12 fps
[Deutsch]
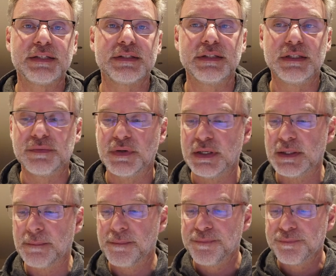nichts
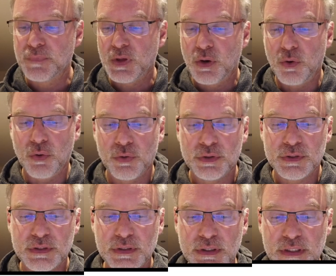liefert.
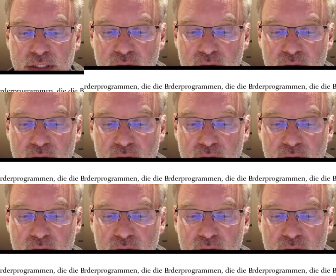Und äh,